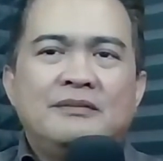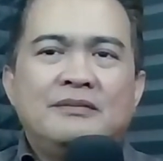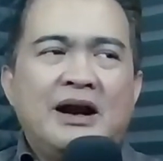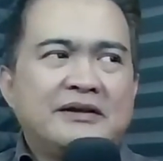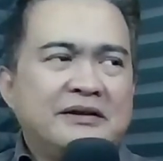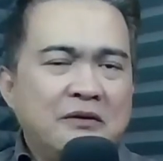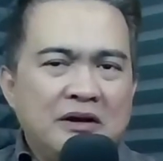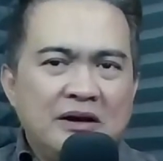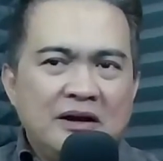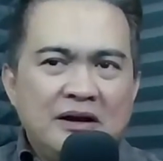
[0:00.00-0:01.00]
Berarti
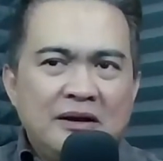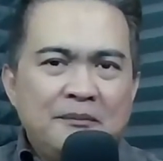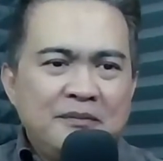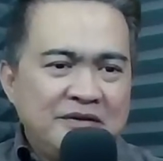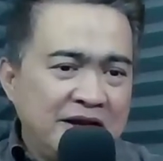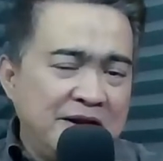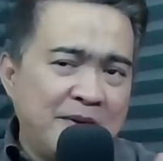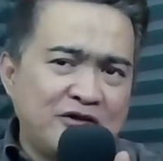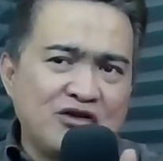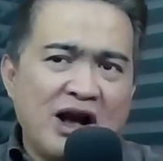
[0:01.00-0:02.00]
jadi
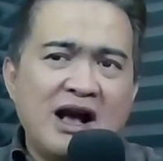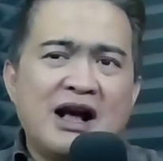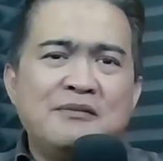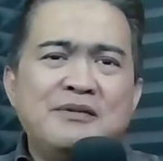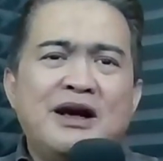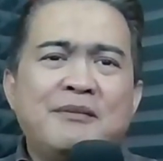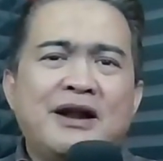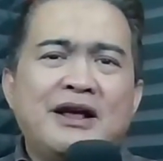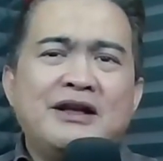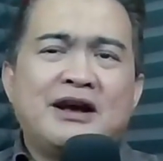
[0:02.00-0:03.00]
masuk akal benang
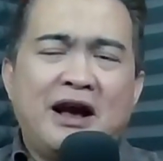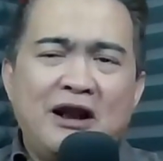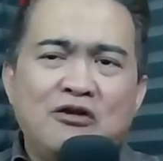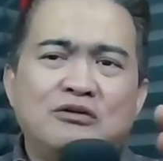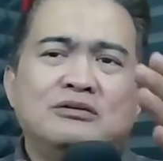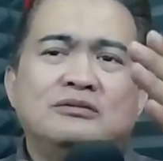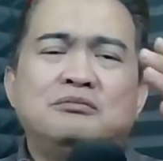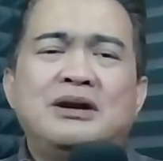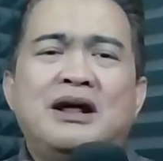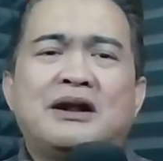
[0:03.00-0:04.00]
merahnya kalau
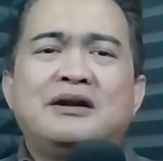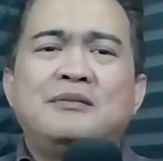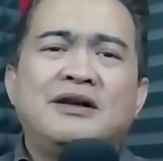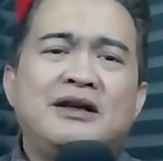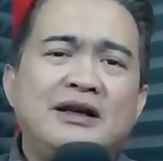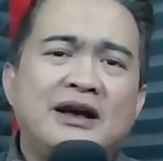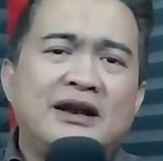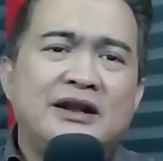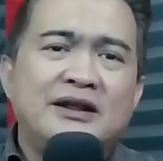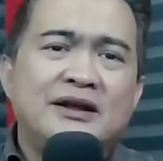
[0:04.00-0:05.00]
benar
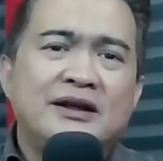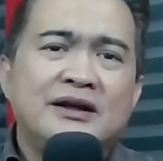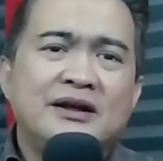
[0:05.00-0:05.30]
demikian gitu.